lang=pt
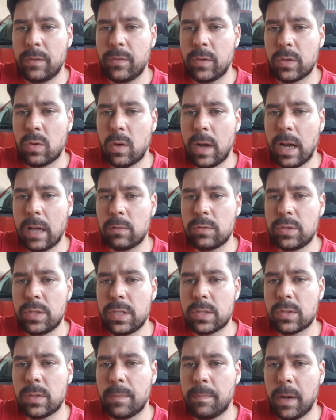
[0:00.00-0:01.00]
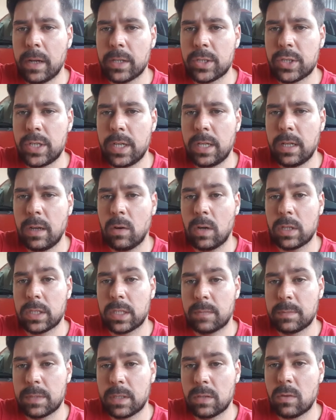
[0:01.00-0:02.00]
foi trocado disco e partilha, agora já
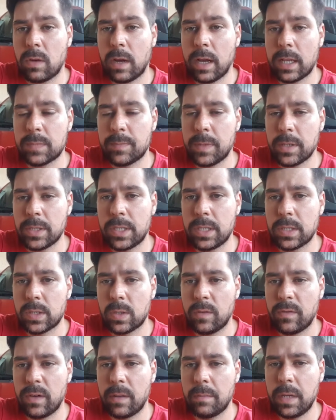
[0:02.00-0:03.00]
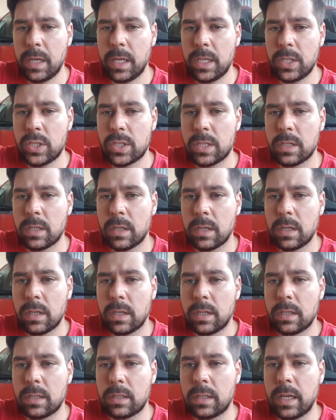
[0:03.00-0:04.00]
precisamos trocar as partilhas novamente.
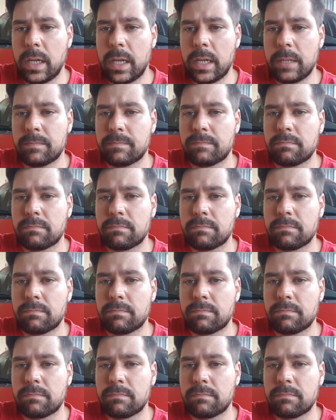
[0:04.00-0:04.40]
Né?